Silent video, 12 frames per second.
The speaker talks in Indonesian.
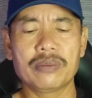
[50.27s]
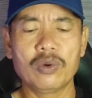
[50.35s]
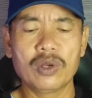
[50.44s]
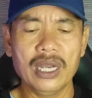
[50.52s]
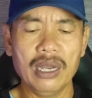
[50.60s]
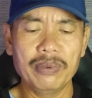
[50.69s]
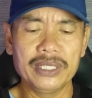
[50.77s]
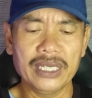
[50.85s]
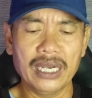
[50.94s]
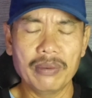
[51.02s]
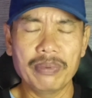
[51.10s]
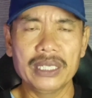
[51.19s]
Semoga
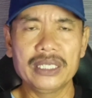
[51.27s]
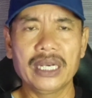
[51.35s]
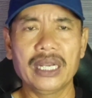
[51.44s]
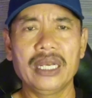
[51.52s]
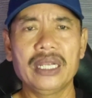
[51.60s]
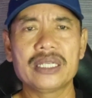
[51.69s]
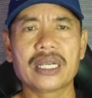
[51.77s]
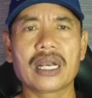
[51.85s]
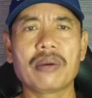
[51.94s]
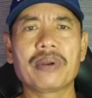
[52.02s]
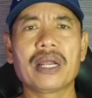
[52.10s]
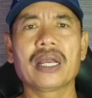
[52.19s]
bencana banjir ini
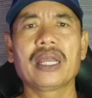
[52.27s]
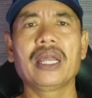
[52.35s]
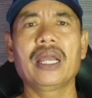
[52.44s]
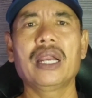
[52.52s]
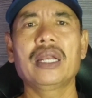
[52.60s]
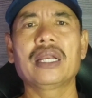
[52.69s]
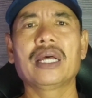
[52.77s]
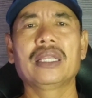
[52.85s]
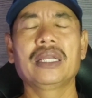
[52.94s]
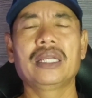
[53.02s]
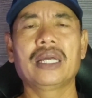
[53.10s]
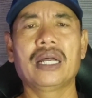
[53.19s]
segera berakhir
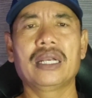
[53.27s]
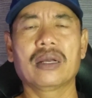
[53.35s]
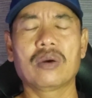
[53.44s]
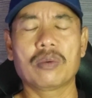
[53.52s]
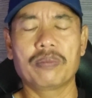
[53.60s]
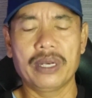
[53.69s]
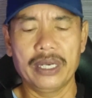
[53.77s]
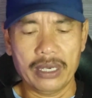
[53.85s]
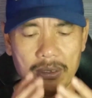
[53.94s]
dan tidak ada korban